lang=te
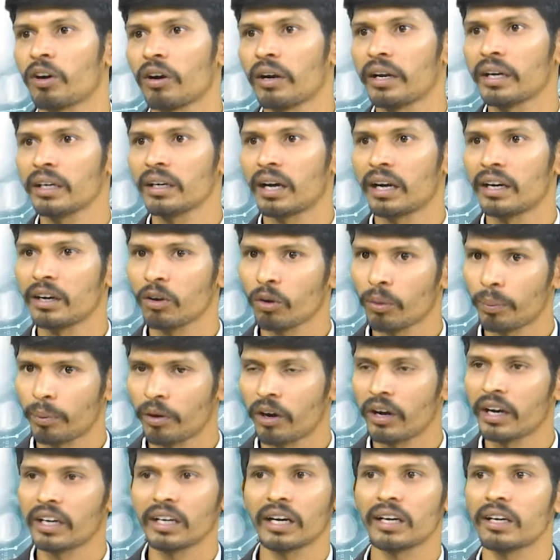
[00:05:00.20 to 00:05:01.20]
ప్రోడక్ట్ అంటే ఒక
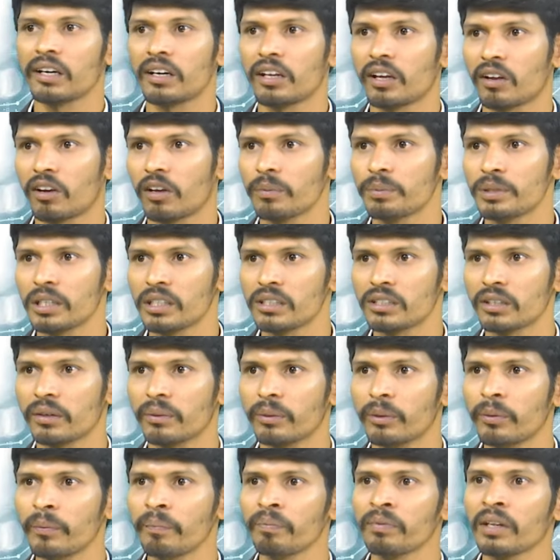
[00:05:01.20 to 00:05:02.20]
ప్రోడక్ట్ అనేది డెవలప్
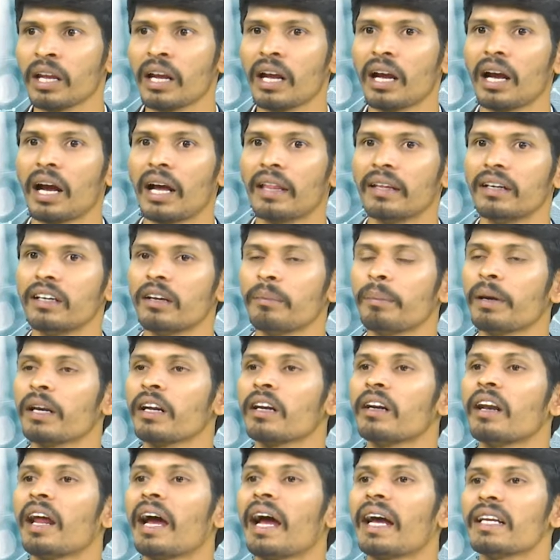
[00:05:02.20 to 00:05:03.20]
చేసాము అదంటే
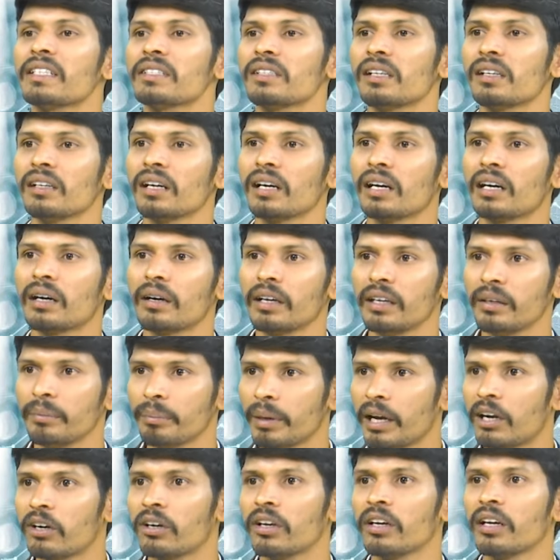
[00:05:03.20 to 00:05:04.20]
మనకి న్యాచురల్గా ఈ
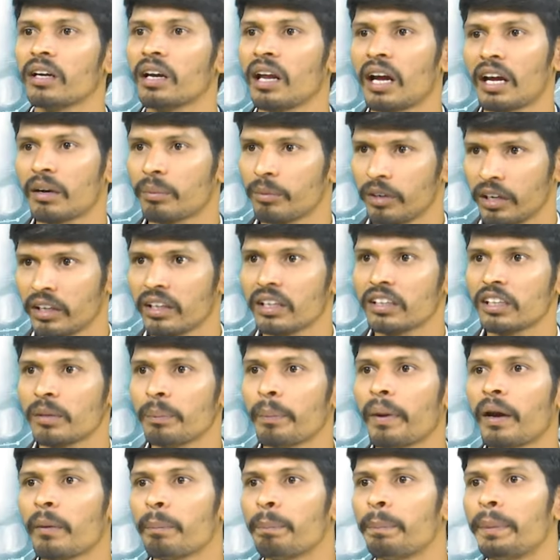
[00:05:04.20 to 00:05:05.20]
మెలటోనియన్ హార్మోన్ ఏదైతే
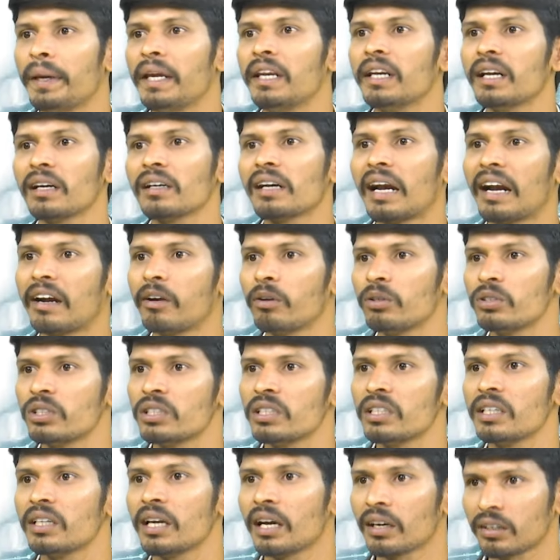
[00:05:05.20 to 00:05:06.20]
మన పీనల్ గ్లాండ్
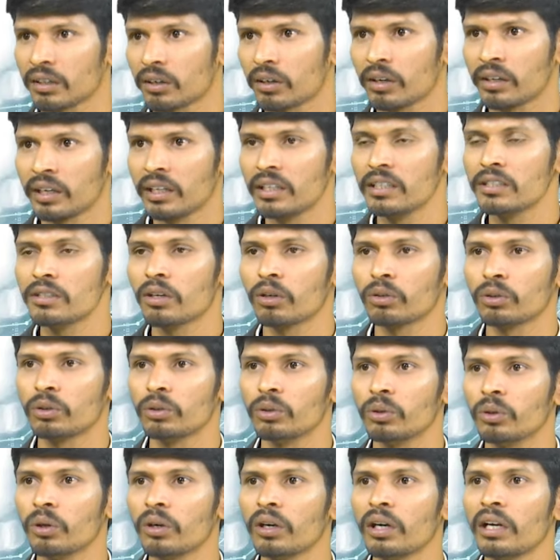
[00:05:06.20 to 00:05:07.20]
నుంచి రిలీజ్
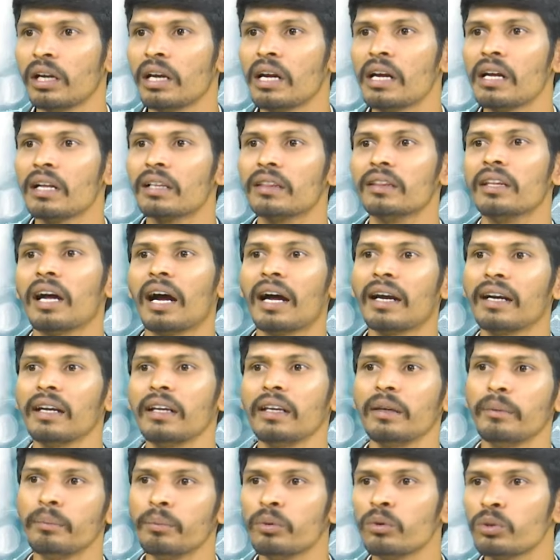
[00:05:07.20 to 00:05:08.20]
అవుతుందో
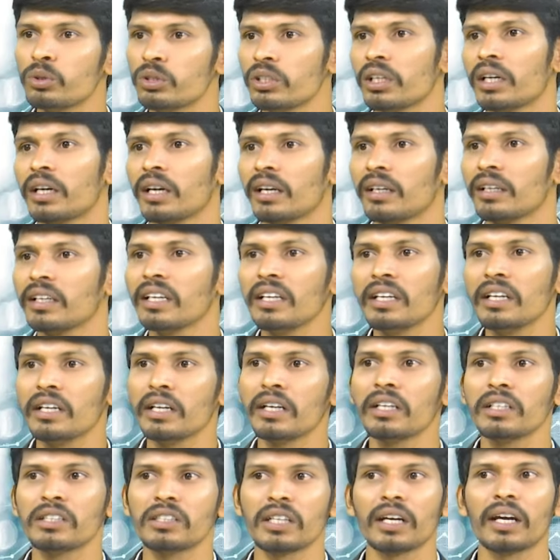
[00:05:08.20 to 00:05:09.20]
దాన్ని ఇంప్రూవ్ చేయడానికి
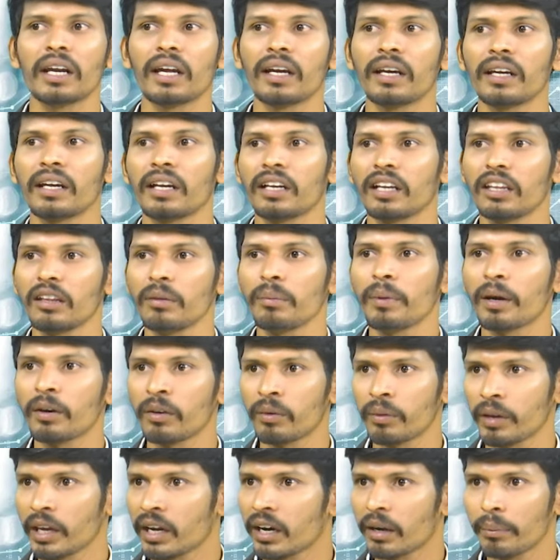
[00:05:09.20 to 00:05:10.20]
ఇంక్రీజ్ చేయడానికి అనేది
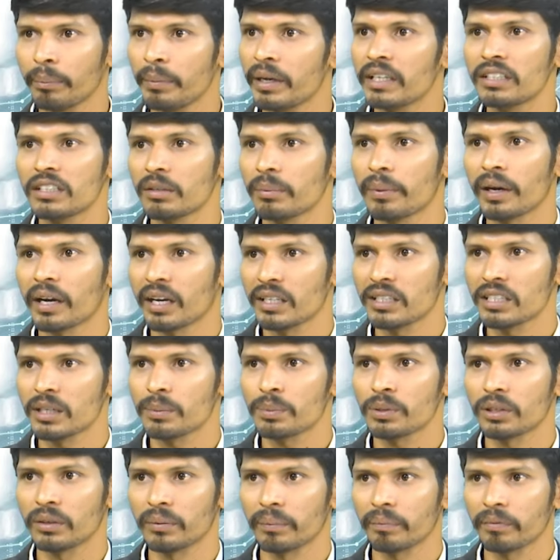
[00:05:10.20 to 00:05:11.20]
మనం ఇక్కడ మేజర్ మా
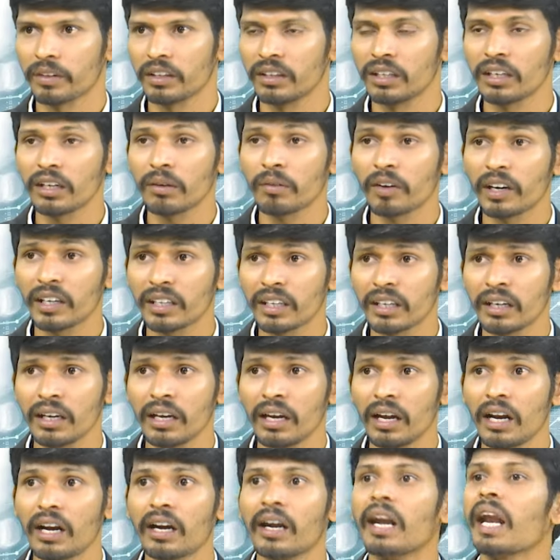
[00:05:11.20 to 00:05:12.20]
కన్సెప్షన్ ఎందుకంటే వాళ్ళకి
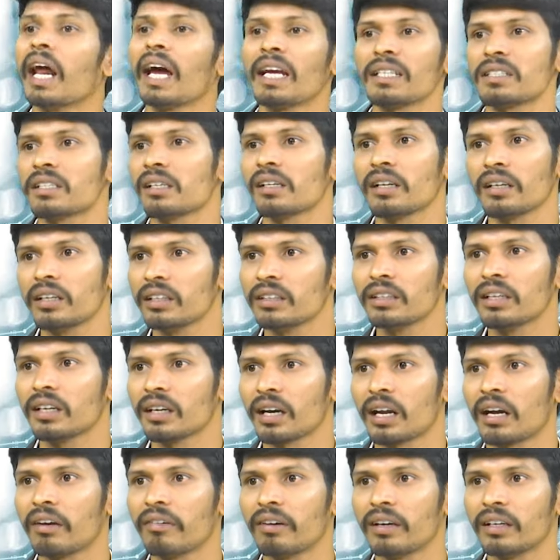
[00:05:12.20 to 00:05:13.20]
న్యాచురల్గా నిద్ర
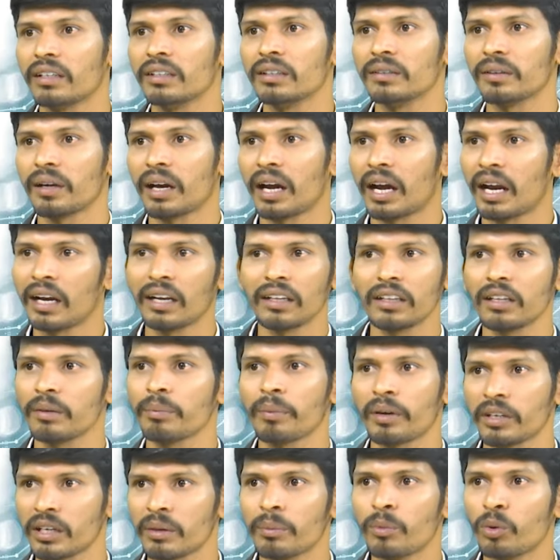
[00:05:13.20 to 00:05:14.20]
రావాలి అనేది
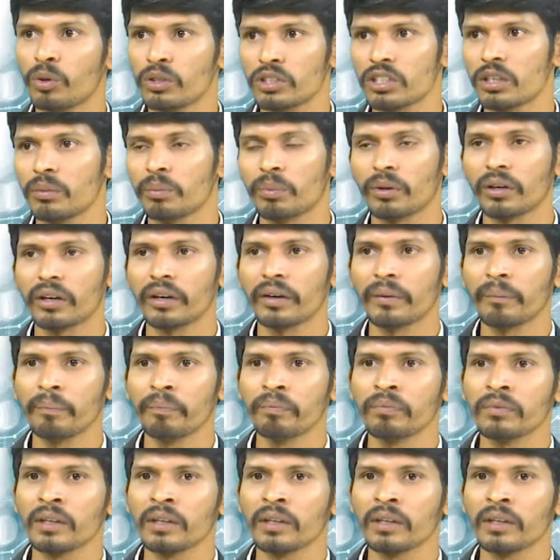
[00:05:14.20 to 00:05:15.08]
మోస్ట్ ఇంపార్టెంట్